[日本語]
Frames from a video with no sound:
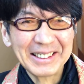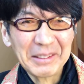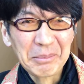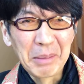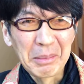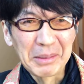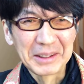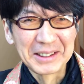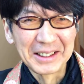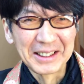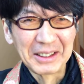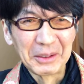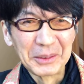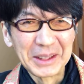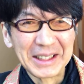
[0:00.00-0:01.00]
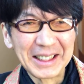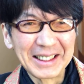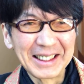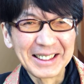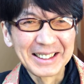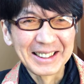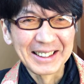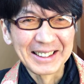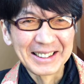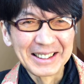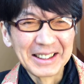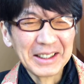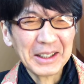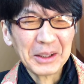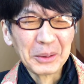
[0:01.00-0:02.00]
パパさんがおいでになったから、ね、
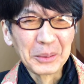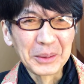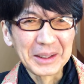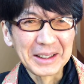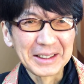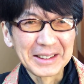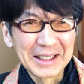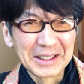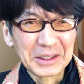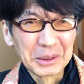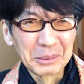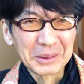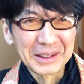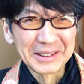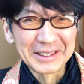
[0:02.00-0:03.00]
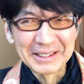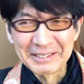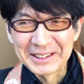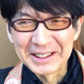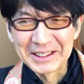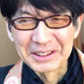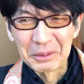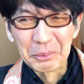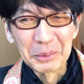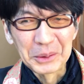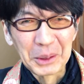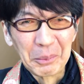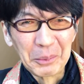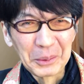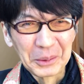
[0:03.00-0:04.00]
おるから大丈夫やって私思
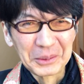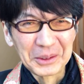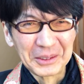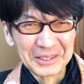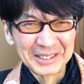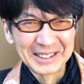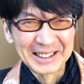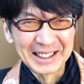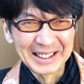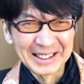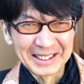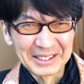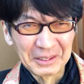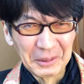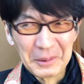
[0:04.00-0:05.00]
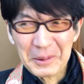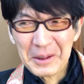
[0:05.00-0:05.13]
てもっとるんかなと